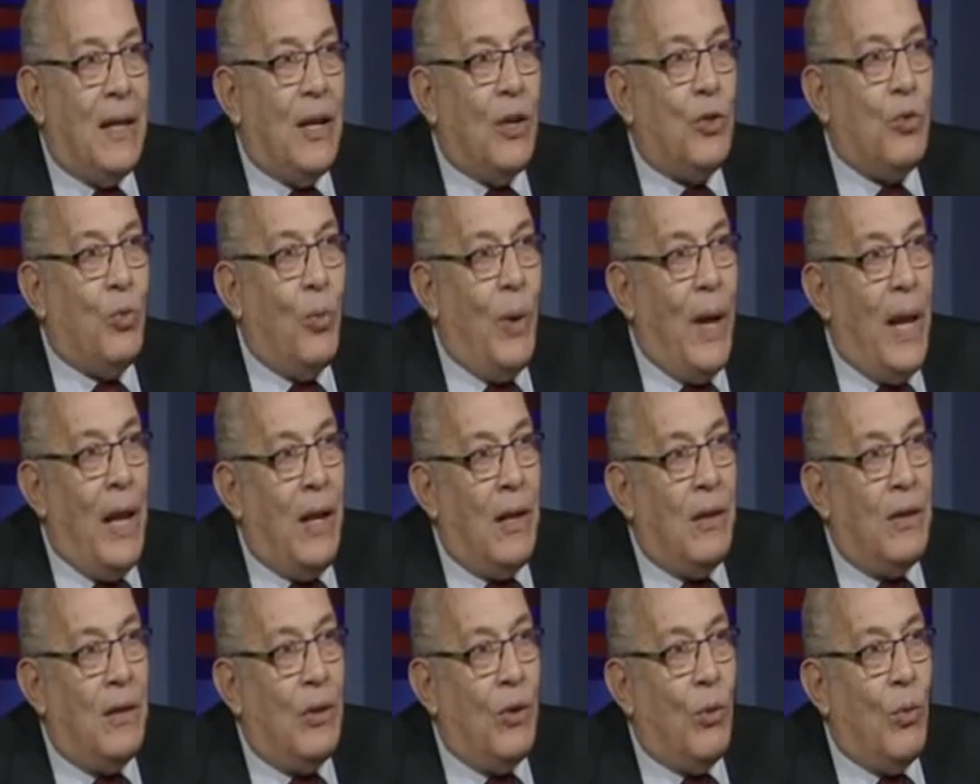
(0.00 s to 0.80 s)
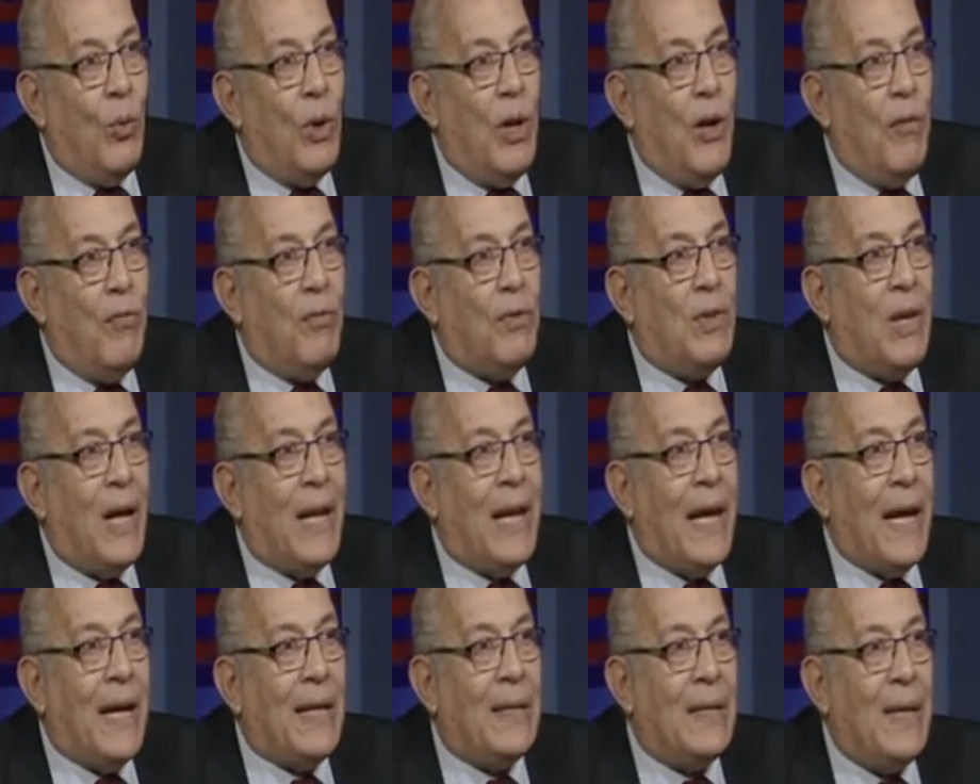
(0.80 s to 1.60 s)
يتولد
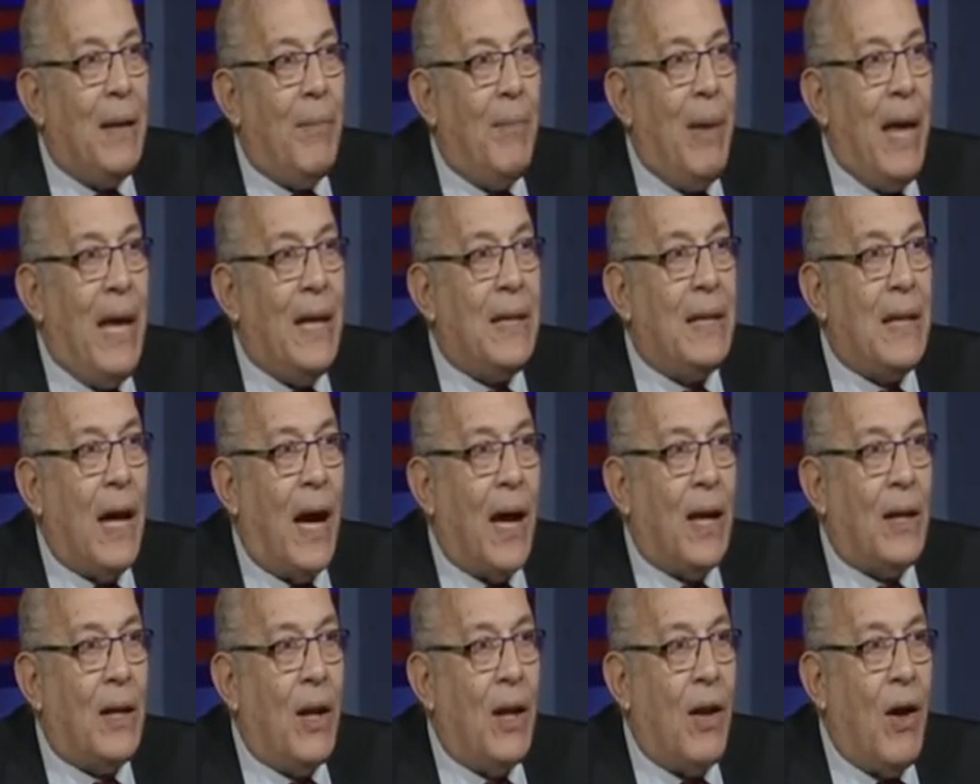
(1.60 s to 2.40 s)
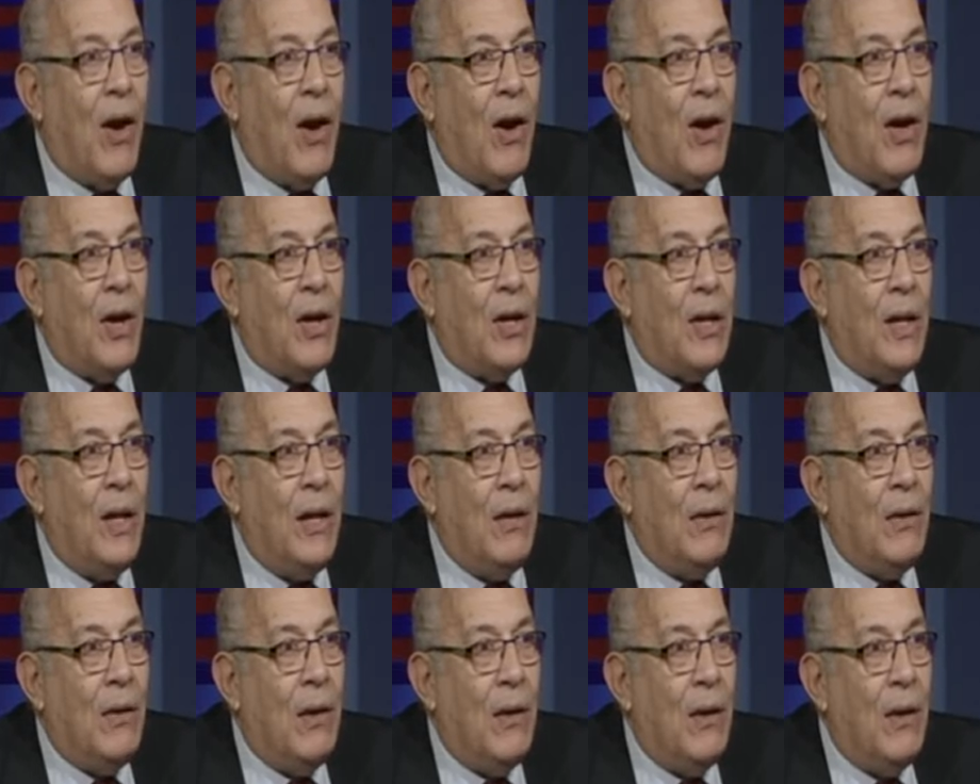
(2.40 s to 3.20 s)
ويفضل اعتمادي على
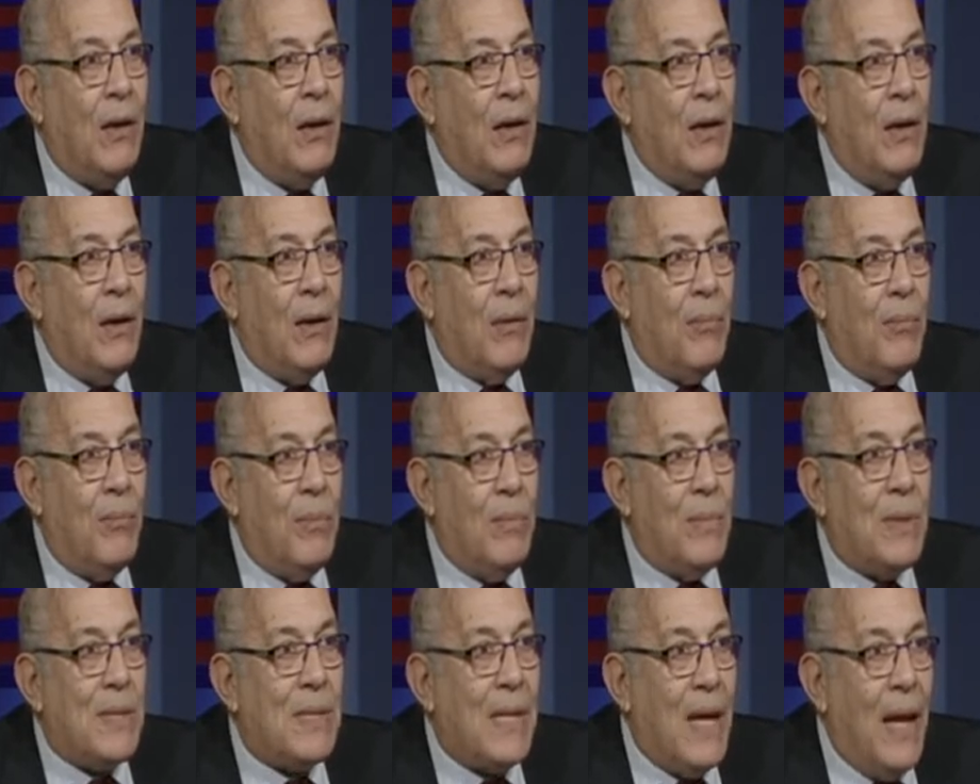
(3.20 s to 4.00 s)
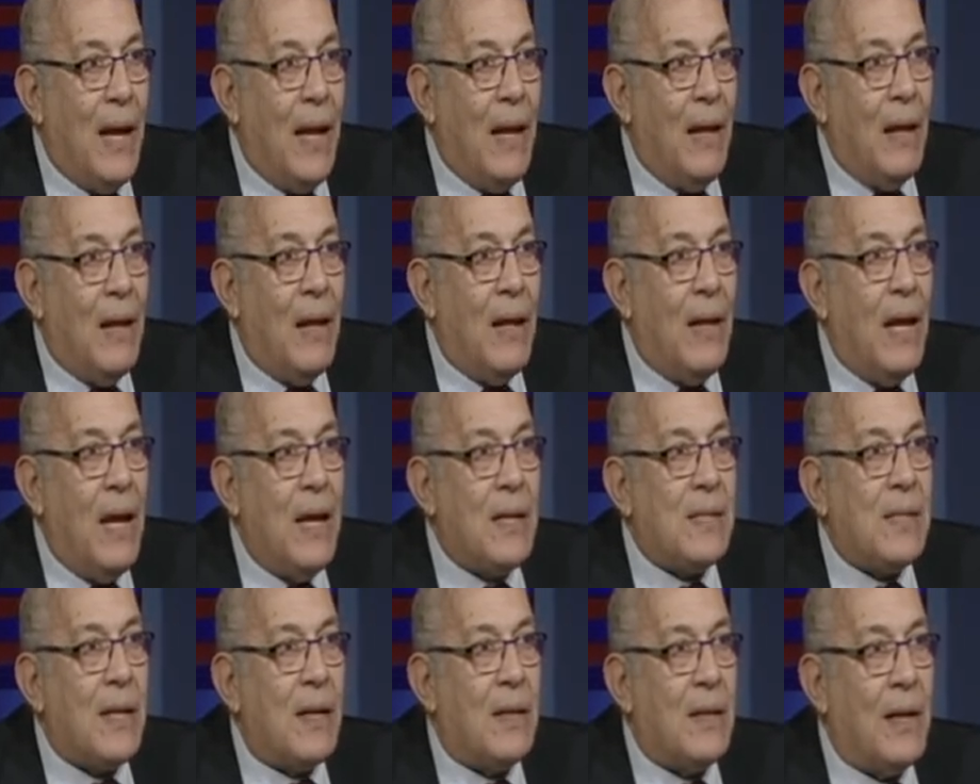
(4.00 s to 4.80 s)
الاخرين بمثال لا
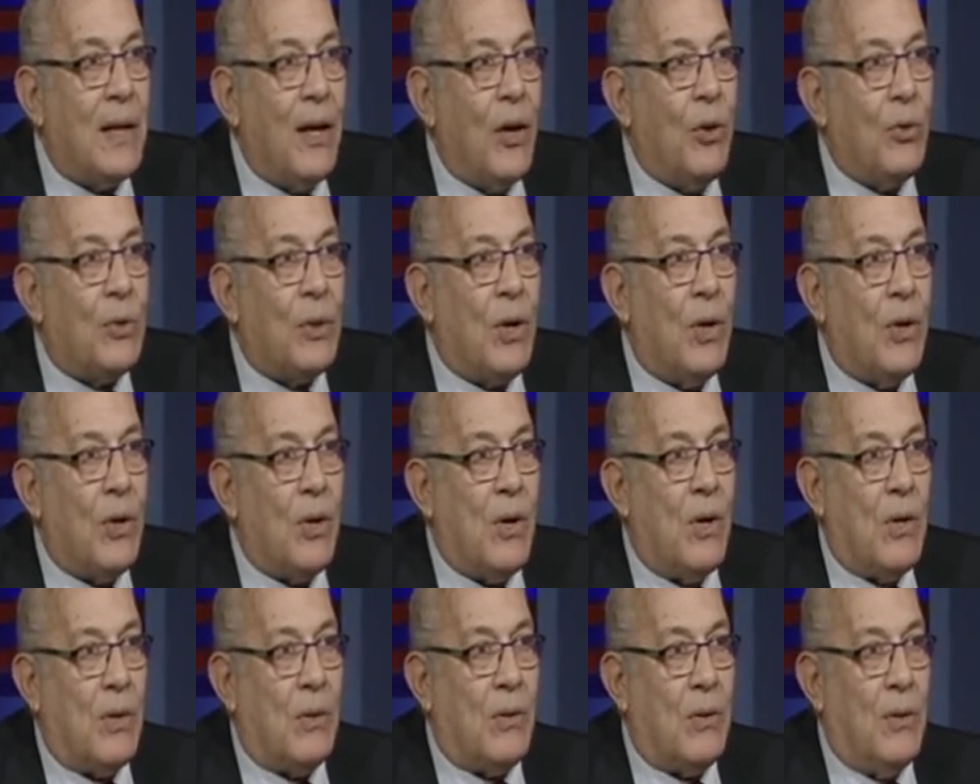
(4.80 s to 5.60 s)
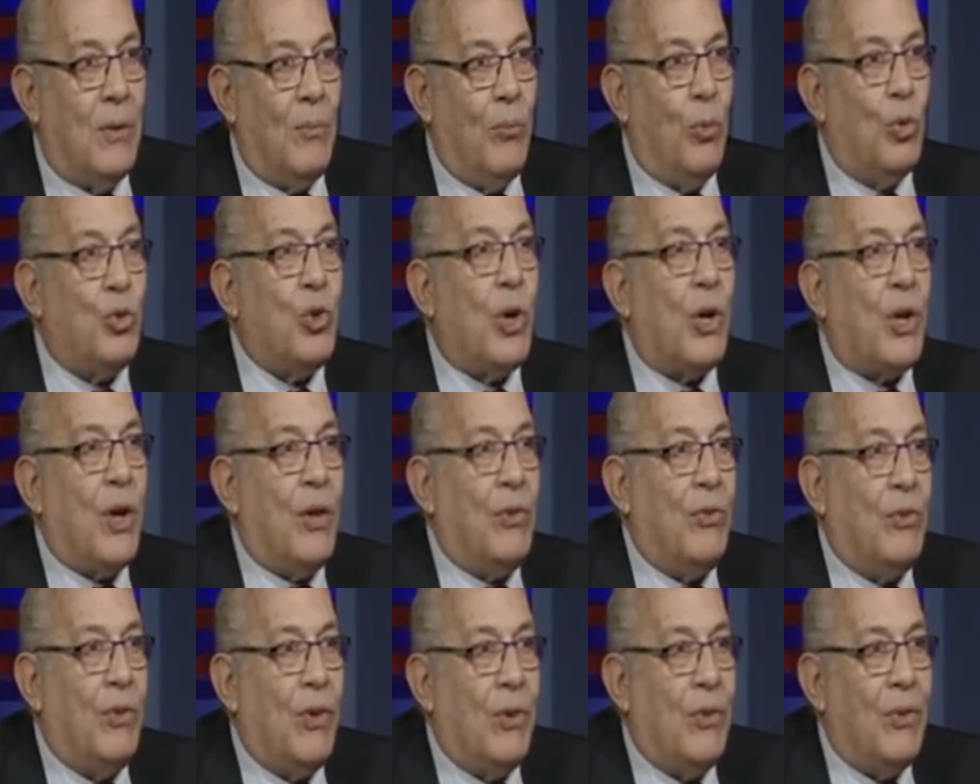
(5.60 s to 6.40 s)
يستطيع ياخد قرار
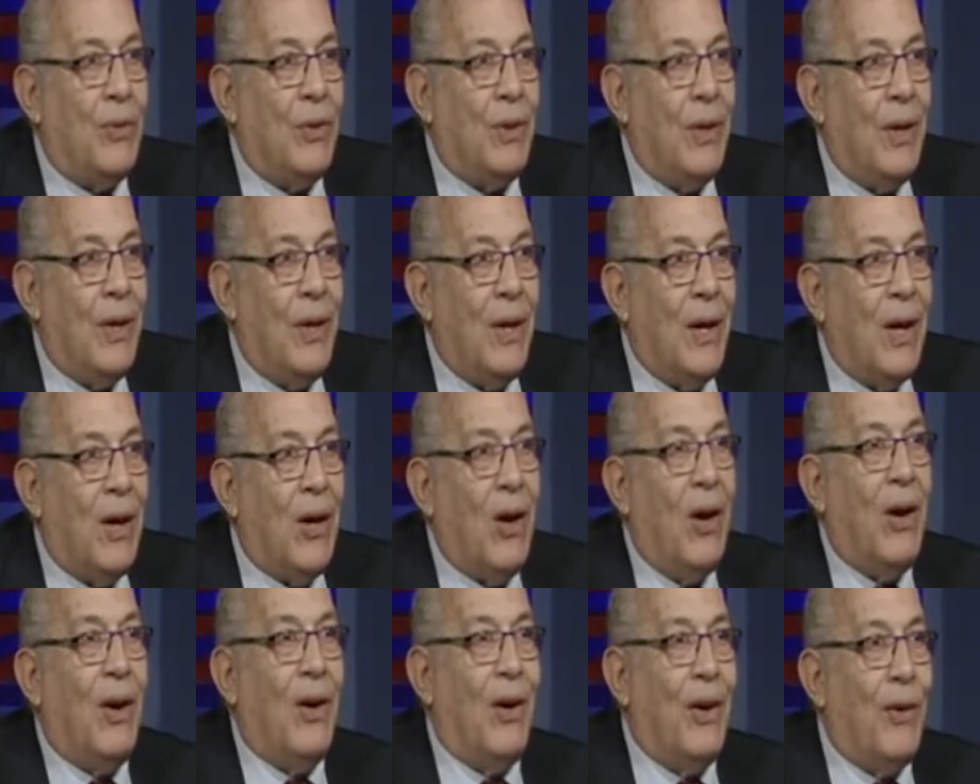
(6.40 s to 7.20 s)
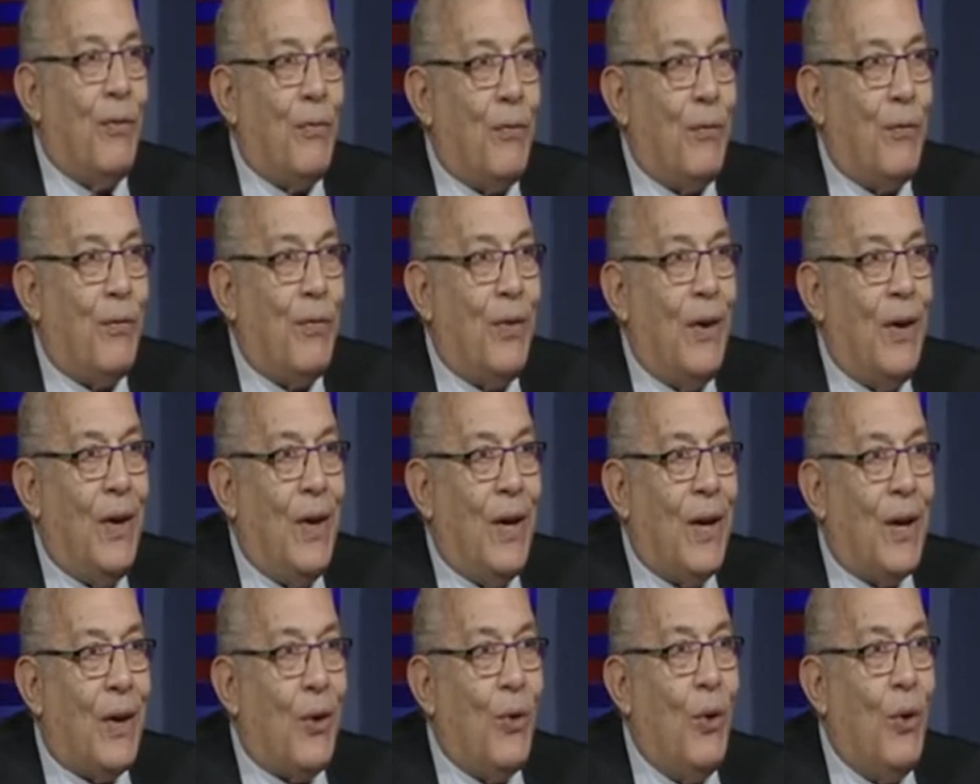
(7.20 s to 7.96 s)
متردد خائف أيوة.